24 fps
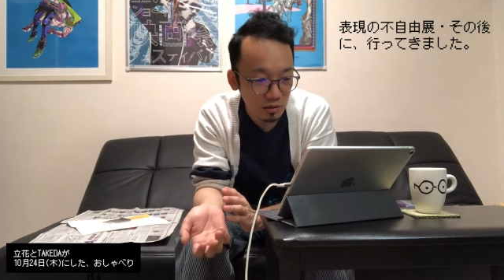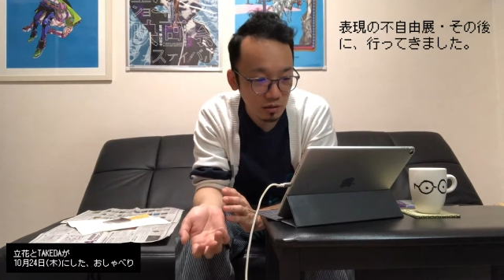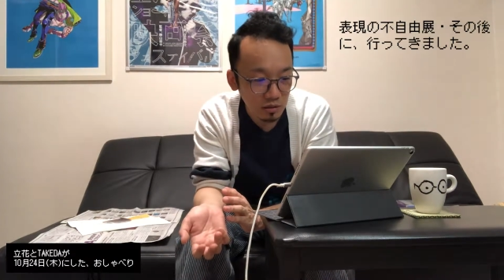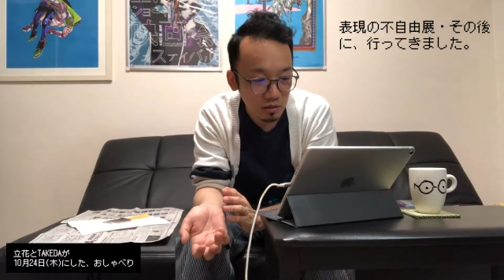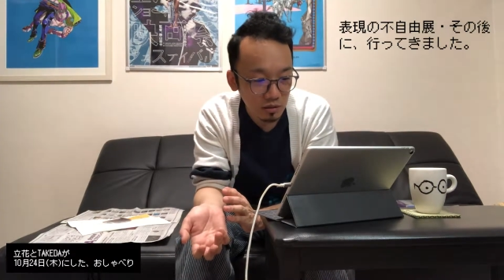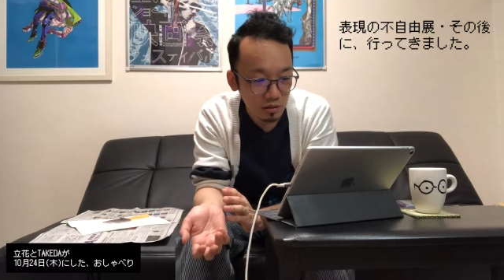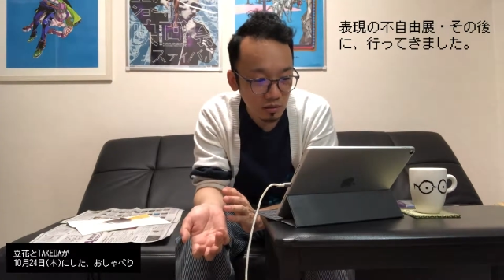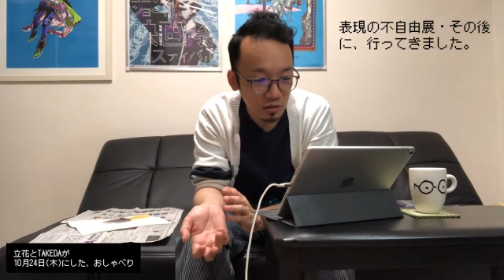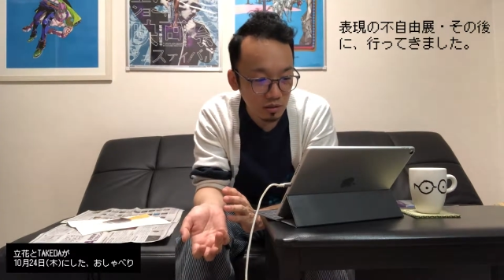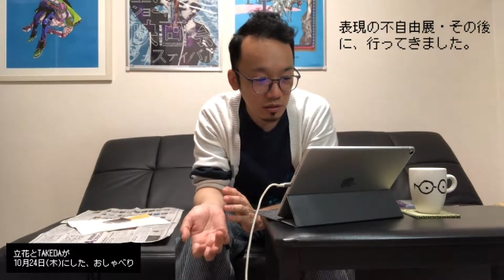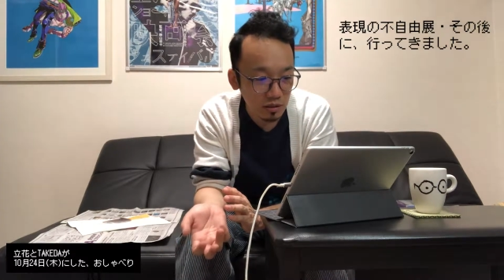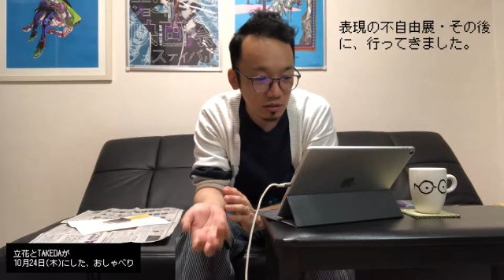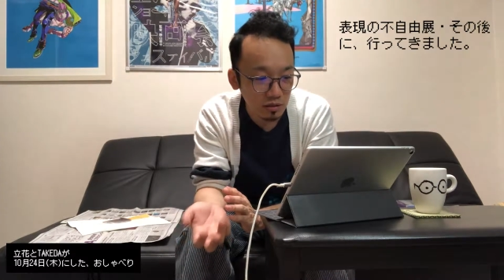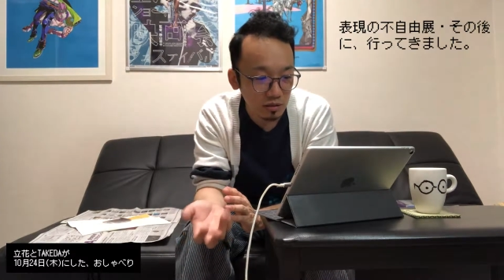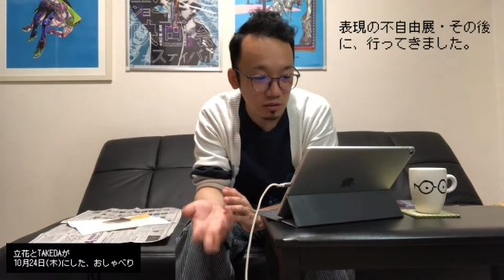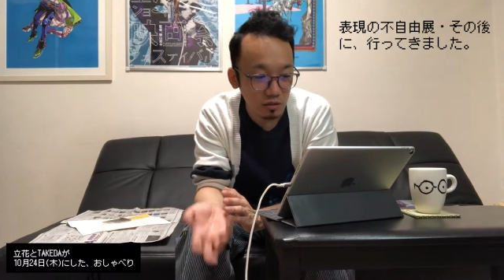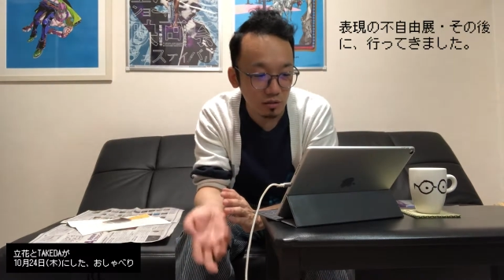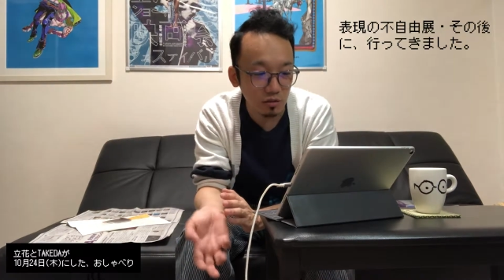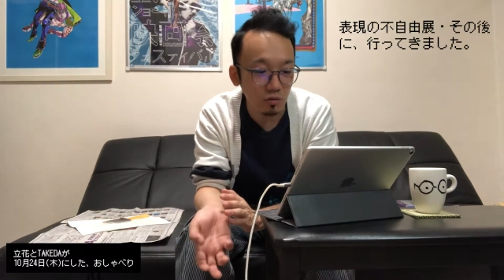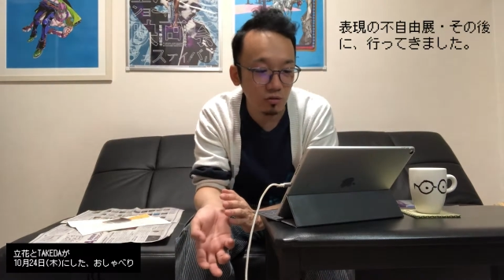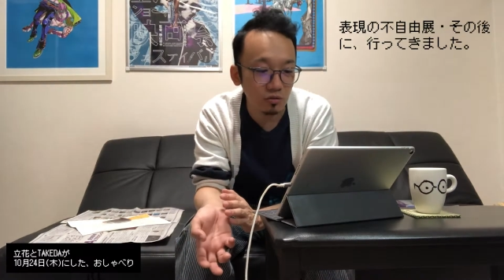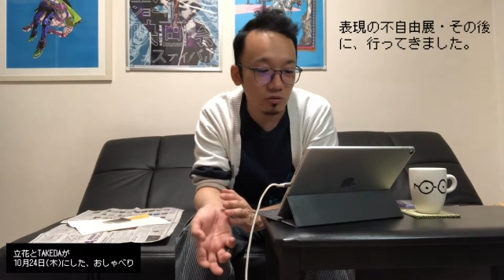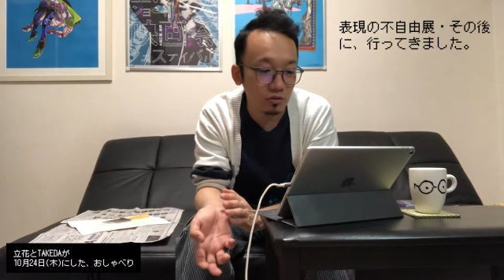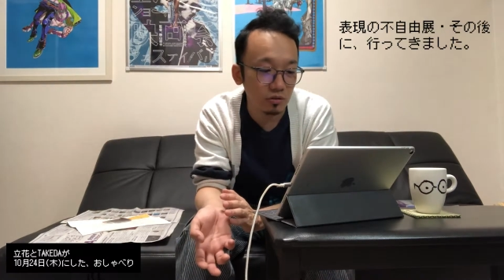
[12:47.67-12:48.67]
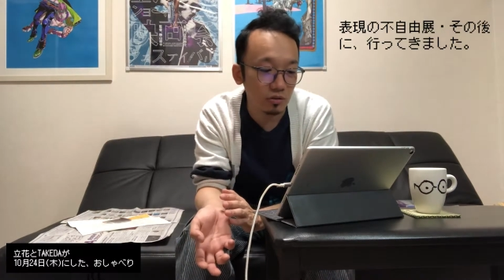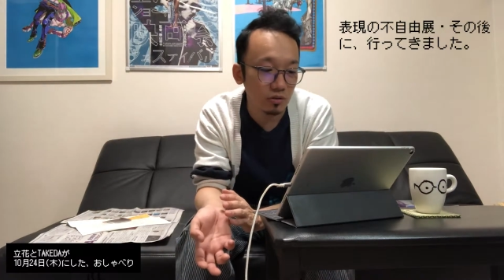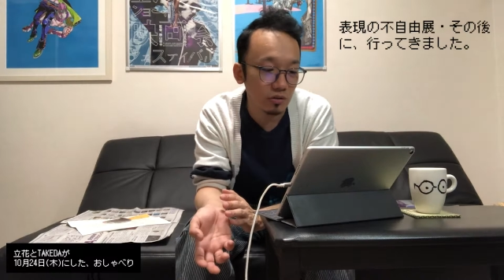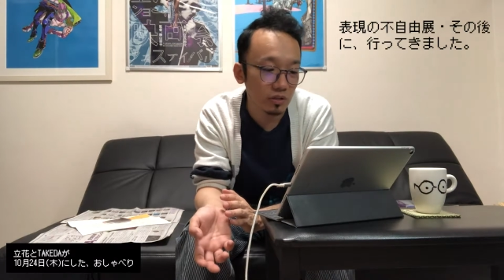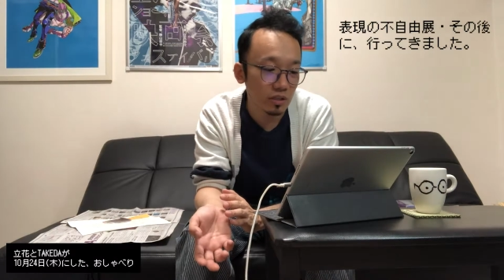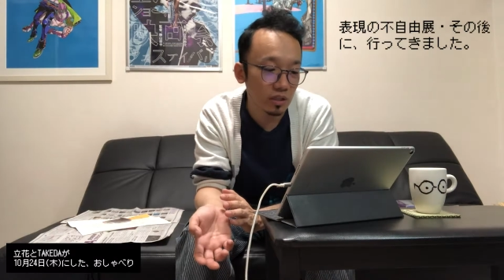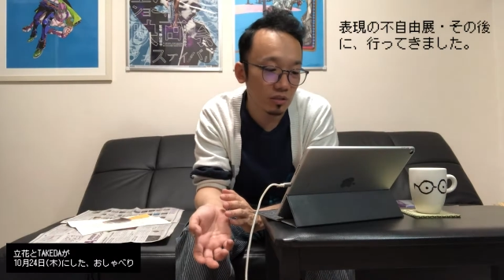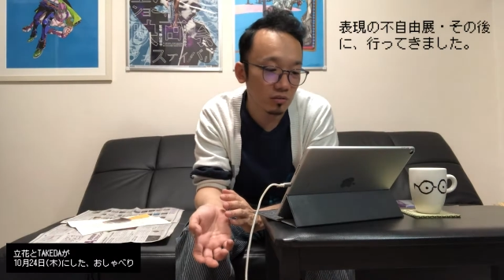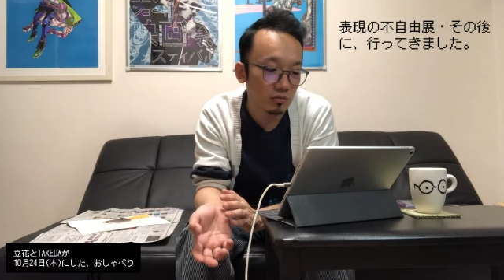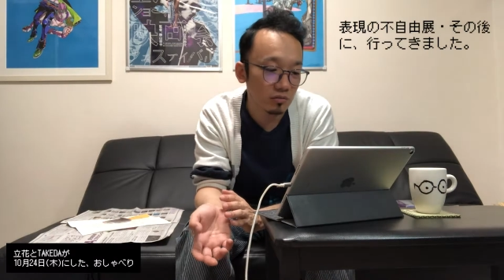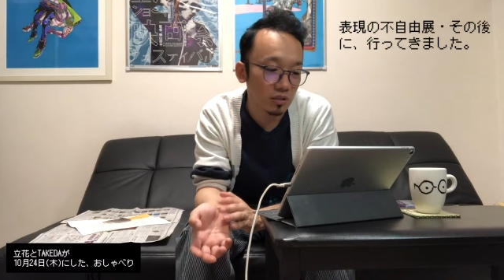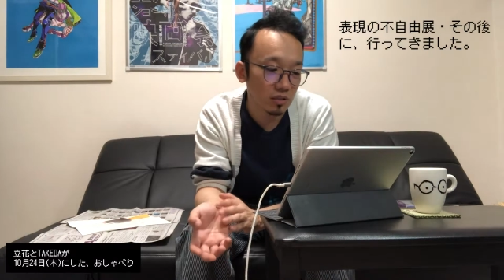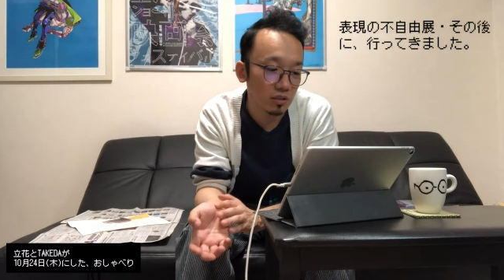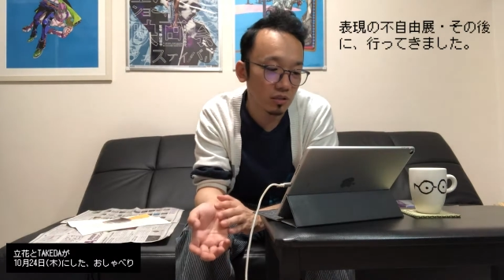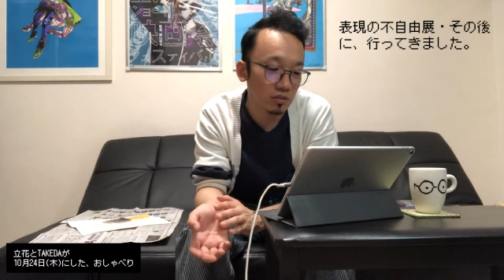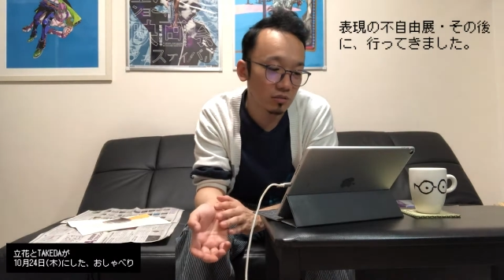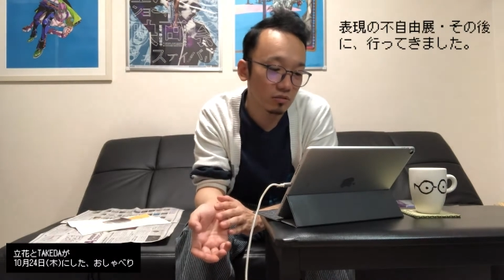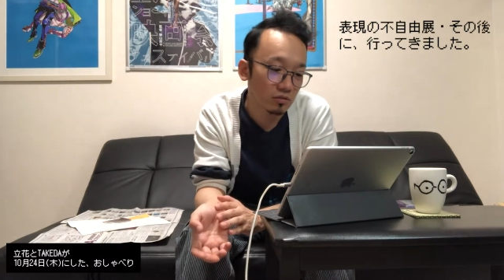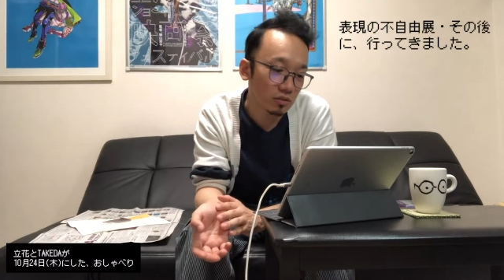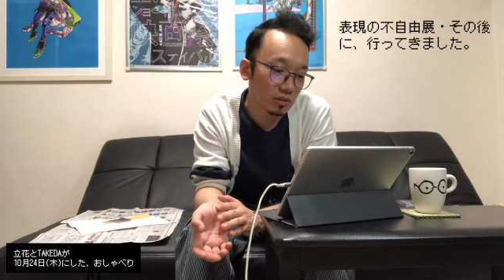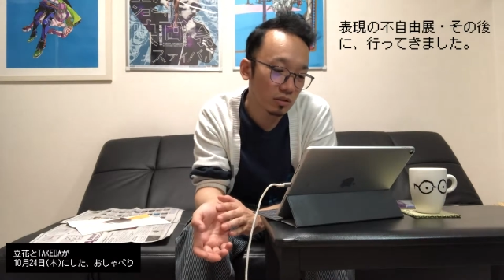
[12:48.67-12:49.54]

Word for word: うん、で図録470